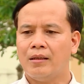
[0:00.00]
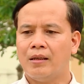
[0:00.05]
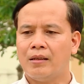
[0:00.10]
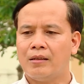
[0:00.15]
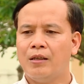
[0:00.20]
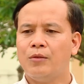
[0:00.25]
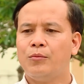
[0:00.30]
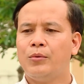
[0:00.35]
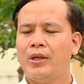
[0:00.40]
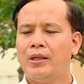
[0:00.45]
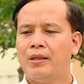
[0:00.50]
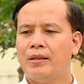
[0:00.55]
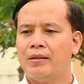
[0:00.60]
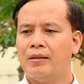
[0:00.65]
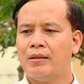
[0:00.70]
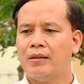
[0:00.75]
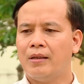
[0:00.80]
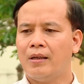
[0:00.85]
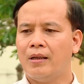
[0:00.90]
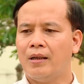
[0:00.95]
là cương quyết
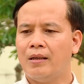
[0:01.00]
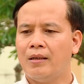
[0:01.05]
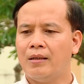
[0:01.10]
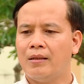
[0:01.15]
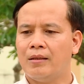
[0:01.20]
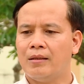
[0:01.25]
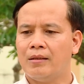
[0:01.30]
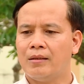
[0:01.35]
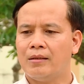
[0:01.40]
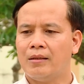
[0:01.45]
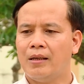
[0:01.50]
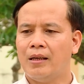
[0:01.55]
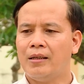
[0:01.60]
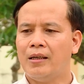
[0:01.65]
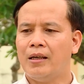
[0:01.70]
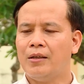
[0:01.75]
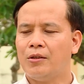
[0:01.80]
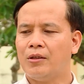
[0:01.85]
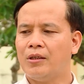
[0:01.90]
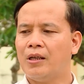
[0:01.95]
là đề
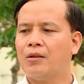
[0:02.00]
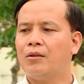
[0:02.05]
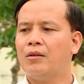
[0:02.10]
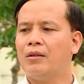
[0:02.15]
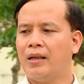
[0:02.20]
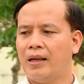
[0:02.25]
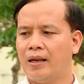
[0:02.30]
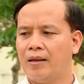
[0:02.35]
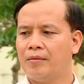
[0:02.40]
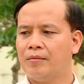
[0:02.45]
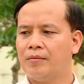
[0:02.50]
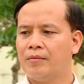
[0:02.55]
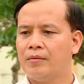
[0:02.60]
nghị cho ra khỏi đảng.